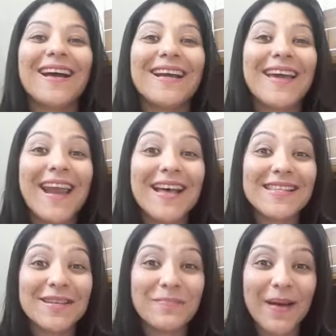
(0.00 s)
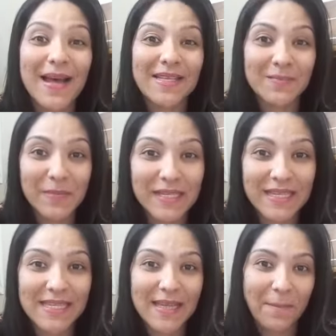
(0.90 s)
Graça e paz,
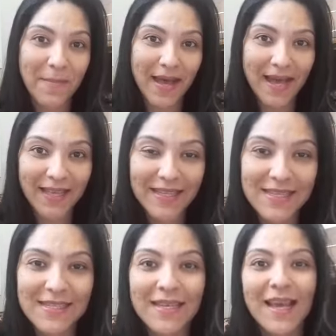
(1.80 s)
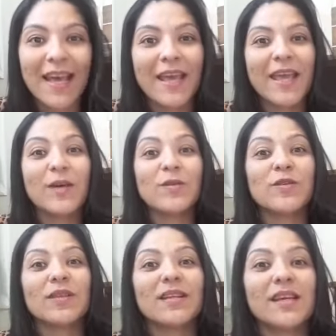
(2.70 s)
mães amadas. Eu
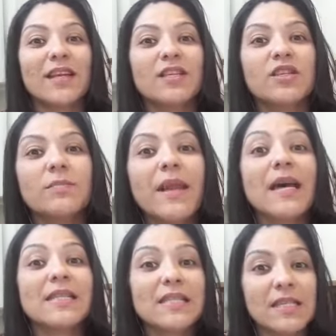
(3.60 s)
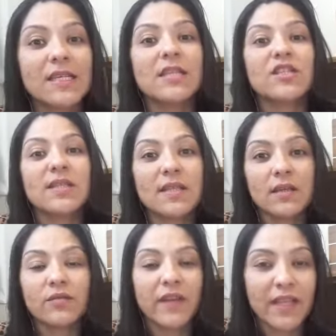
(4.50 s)
sou Daniele de Brasília,
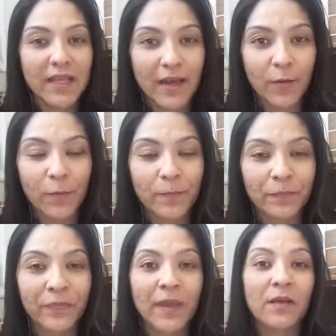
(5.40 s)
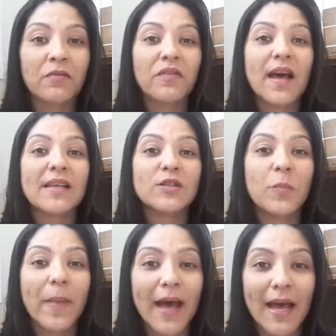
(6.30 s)
Distrito Federal. Faço
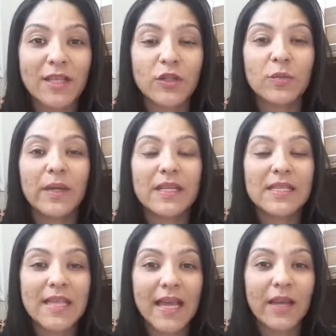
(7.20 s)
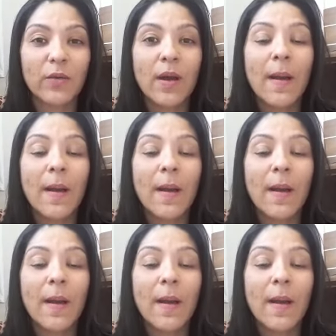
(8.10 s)
parte do Ministério